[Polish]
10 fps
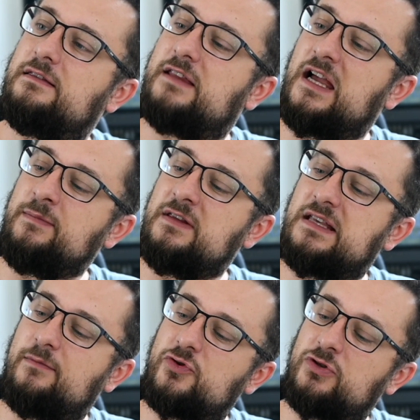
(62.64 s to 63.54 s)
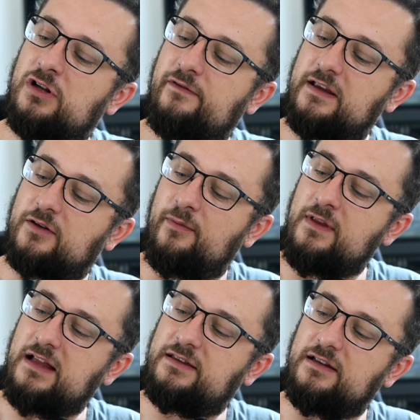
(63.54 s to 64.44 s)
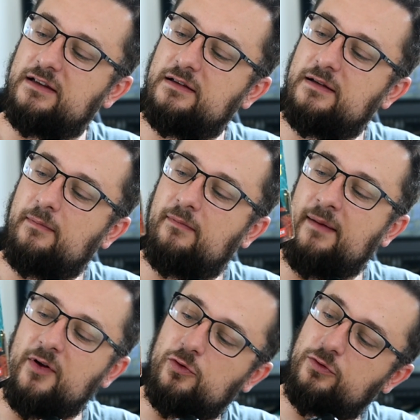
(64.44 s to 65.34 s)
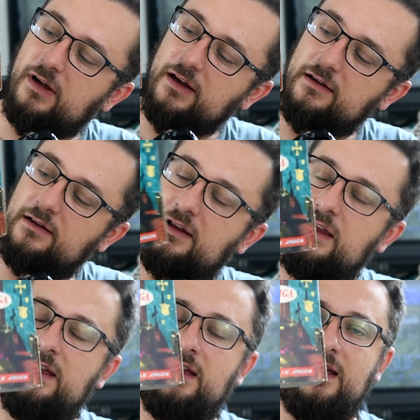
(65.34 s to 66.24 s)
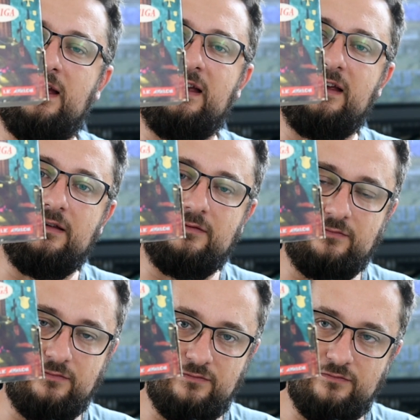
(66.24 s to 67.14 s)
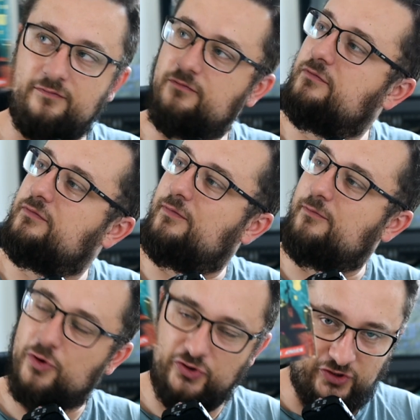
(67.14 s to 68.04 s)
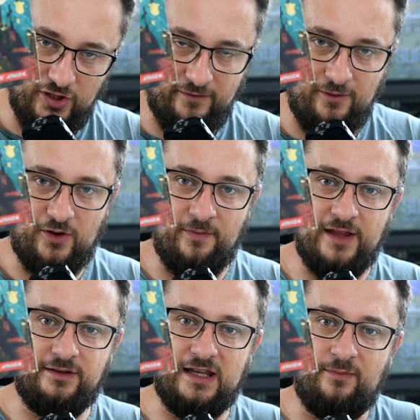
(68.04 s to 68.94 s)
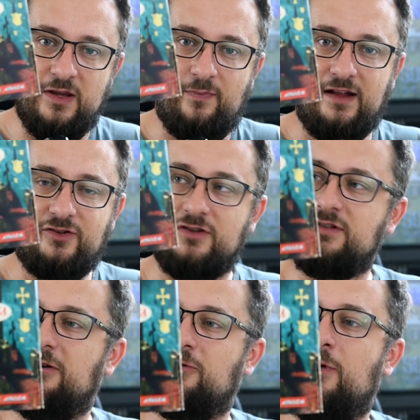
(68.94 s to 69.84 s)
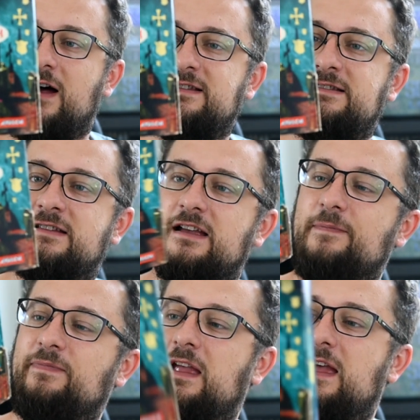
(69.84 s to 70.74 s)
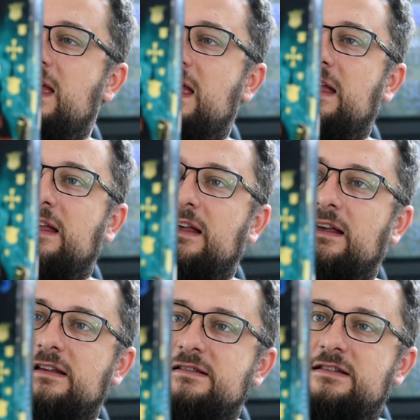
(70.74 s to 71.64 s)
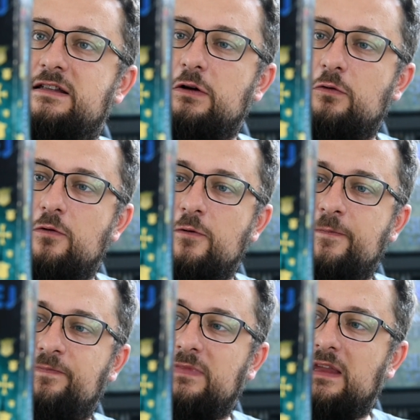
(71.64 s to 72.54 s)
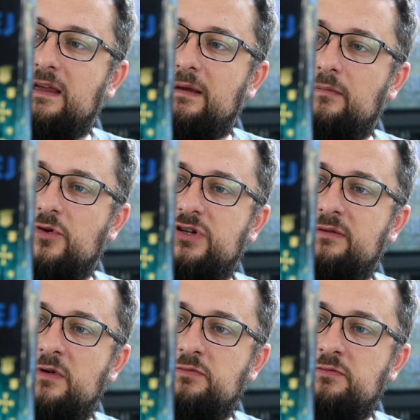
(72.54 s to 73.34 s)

Tajemnica bursztynowej komnaty. Mamy tutaj e, bursztynową komnatę, jakby nie patrzeć na okładce. E, z tyłu możemy